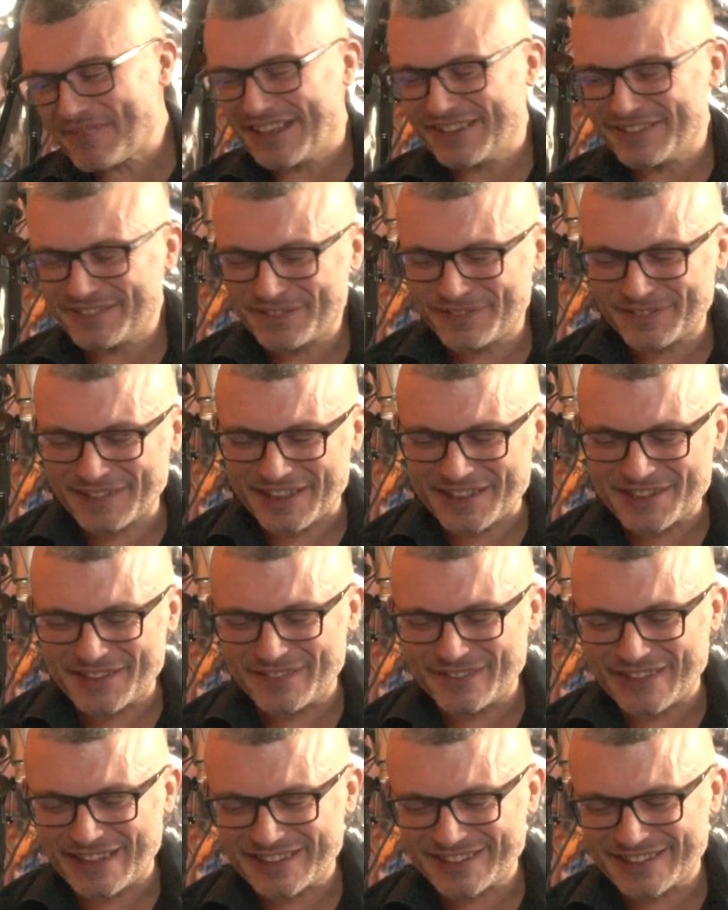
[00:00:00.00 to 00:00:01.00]
W
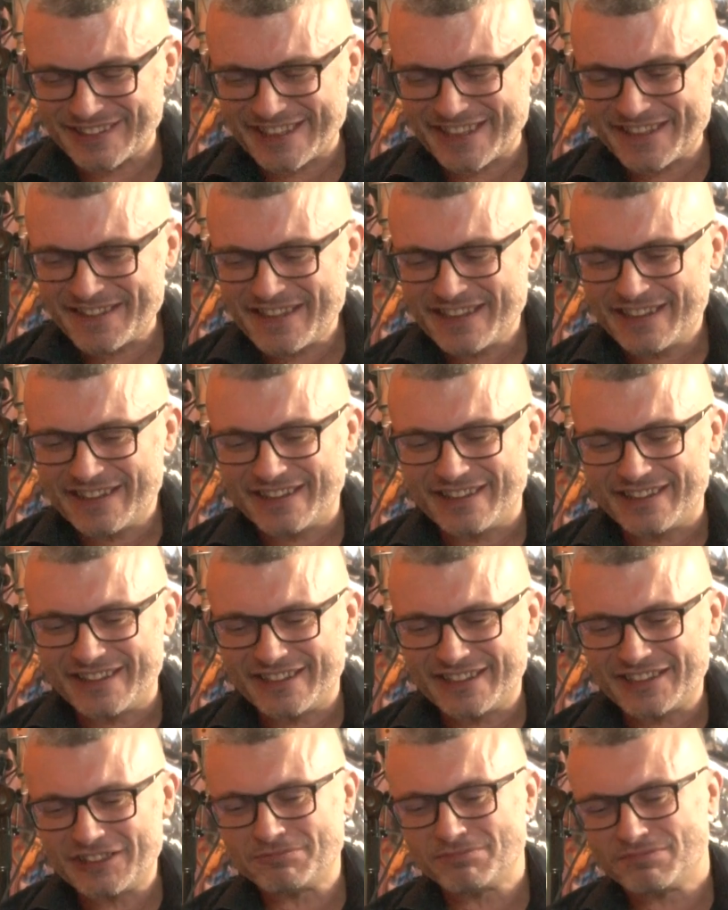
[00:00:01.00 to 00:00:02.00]
każdym razie
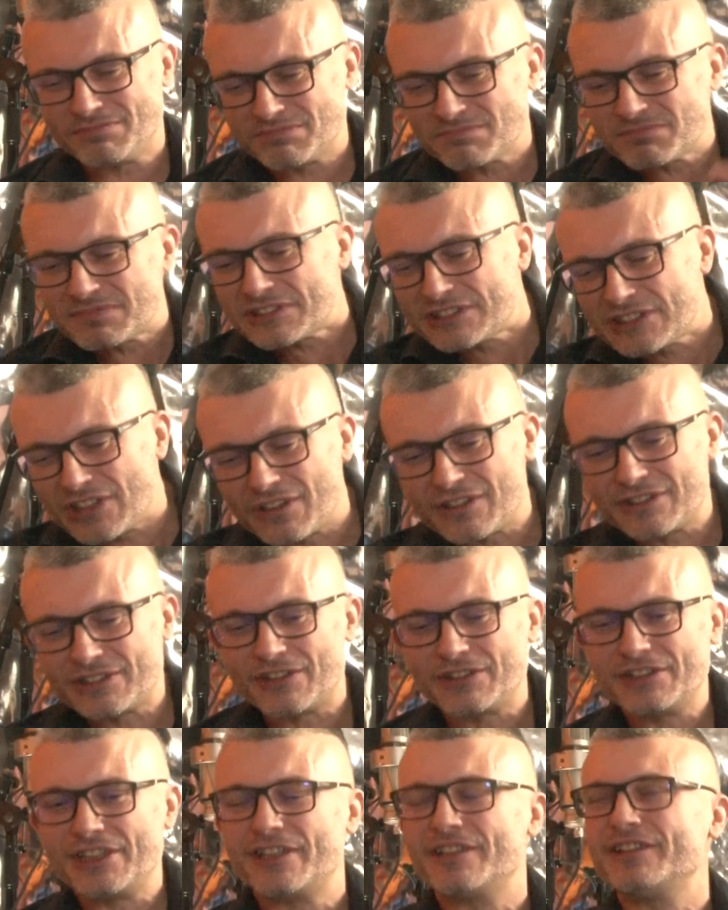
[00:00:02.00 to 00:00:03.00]
to,
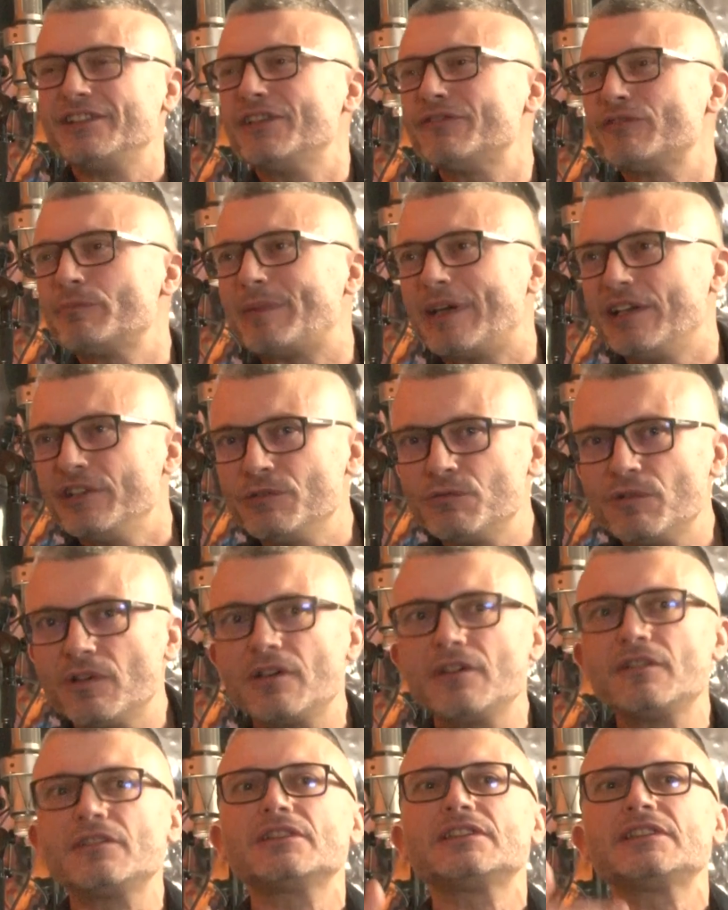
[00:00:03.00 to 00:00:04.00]
to nie, nie
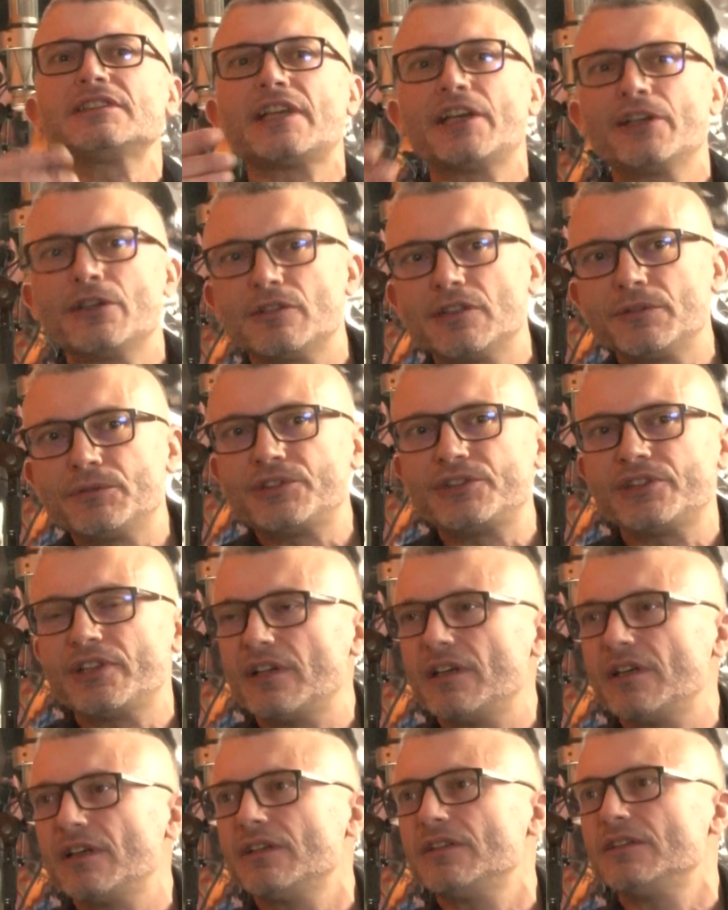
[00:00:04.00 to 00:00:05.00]
wypaliło. Zająłem się,
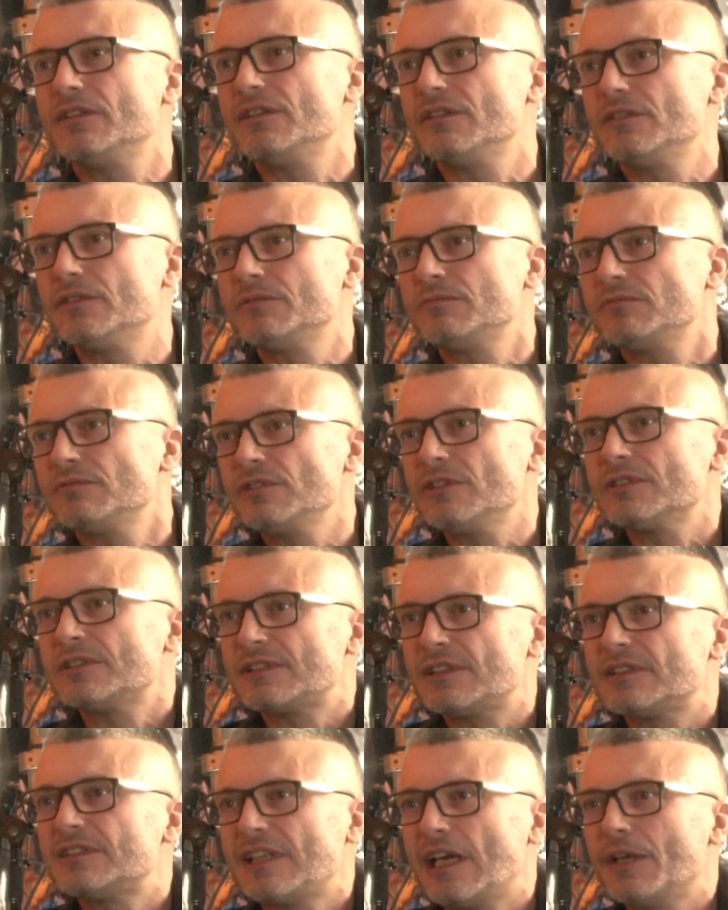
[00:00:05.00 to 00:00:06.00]
y, no,
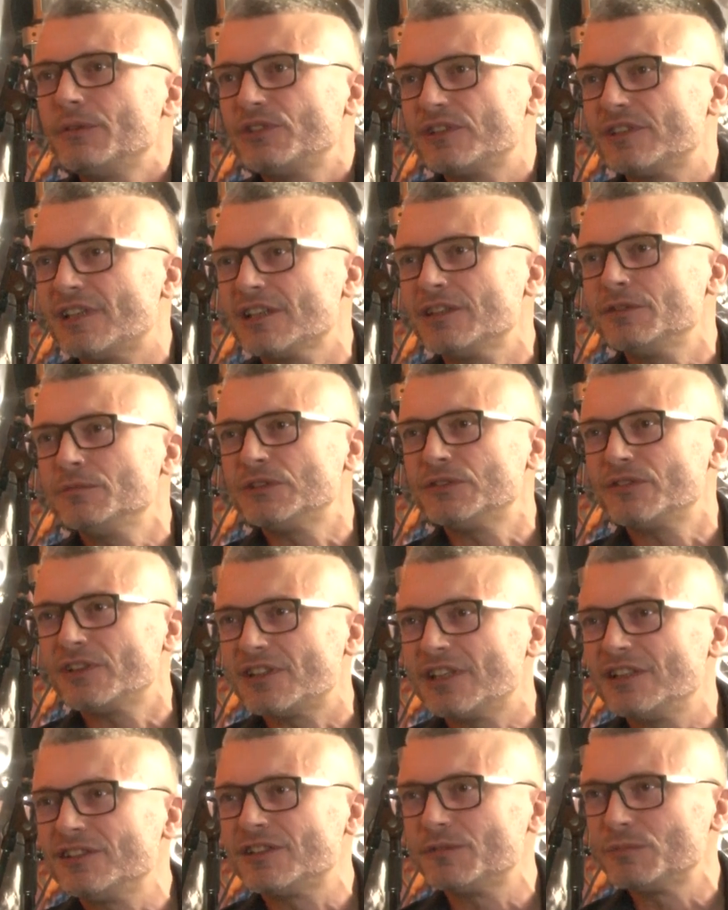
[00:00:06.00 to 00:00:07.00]
stałem się takim
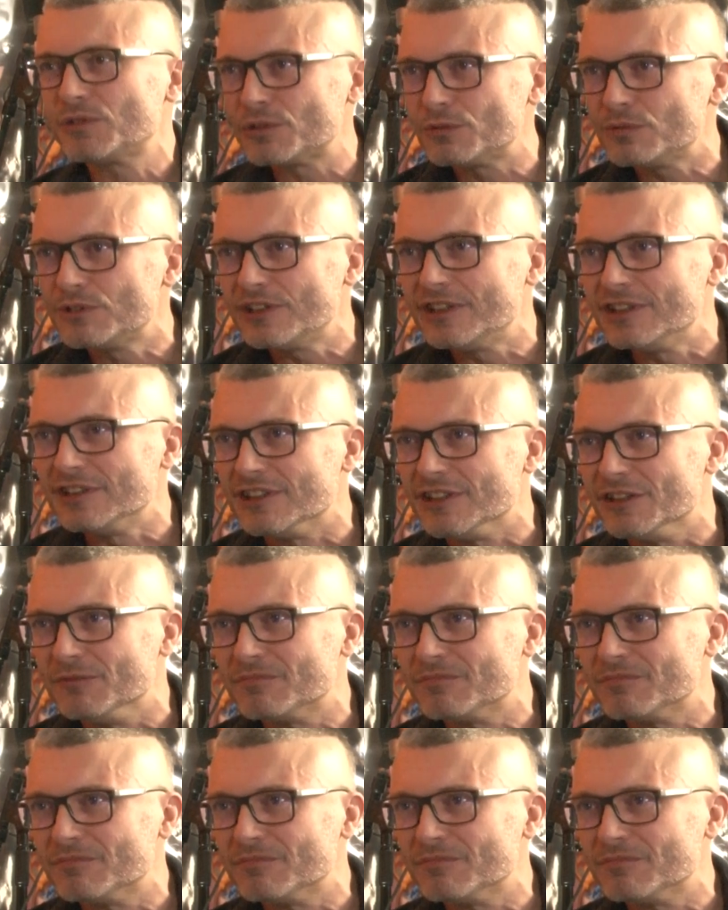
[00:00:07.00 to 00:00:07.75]
zwierzęciem studyjnym,